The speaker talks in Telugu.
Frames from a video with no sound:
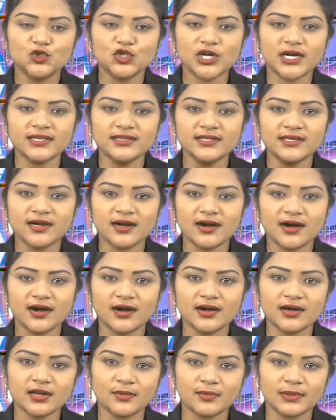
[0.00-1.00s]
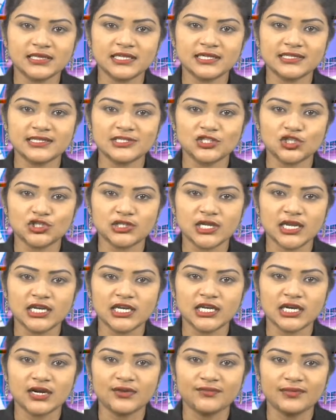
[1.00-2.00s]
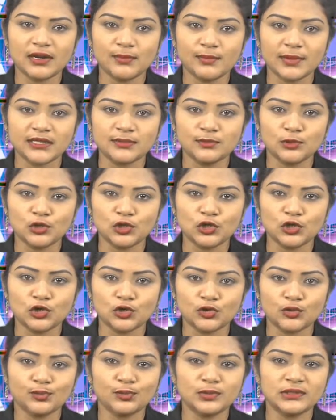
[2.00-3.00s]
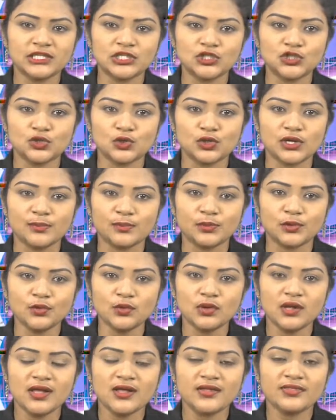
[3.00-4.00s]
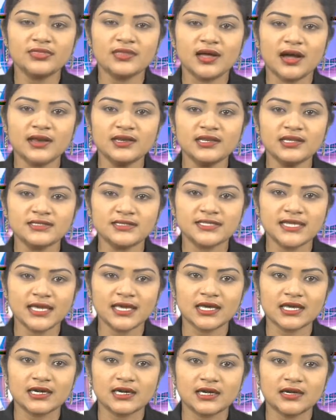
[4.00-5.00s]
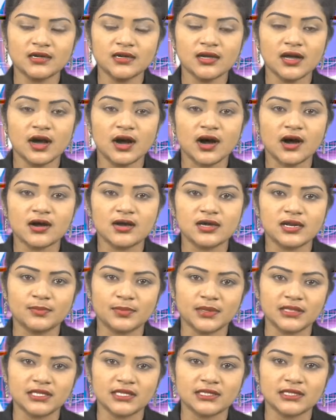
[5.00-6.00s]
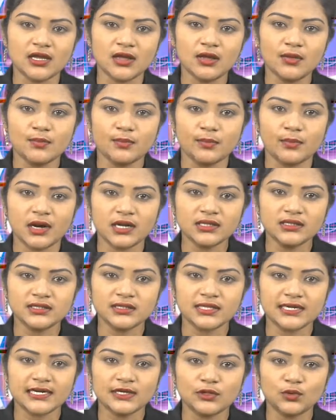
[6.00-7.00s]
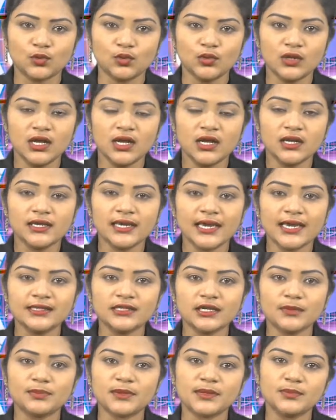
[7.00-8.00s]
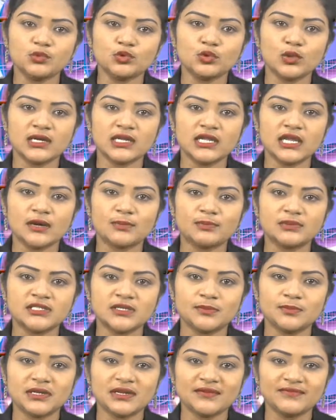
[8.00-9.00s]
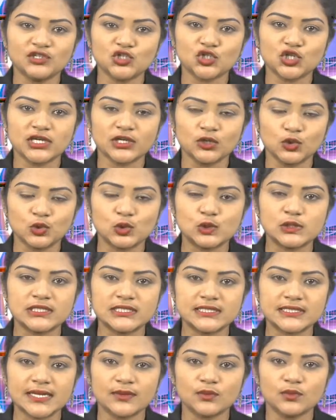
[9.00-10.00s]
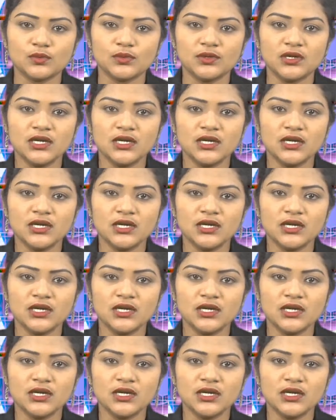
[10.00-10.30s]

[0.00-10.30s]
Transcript: జాతీయ ఆహార భద్రత చట్టాన్ని రెండు వేల పదమూడులో రూపొందించుకున్నప్పుడు ధాన్య సేకరణ ఆహార భద్రత బాధ్యతలను కేంద్ర ప్రభుత్వానికి అప్పచెప్పిన విషయాన్ని గుర్తు చేశారు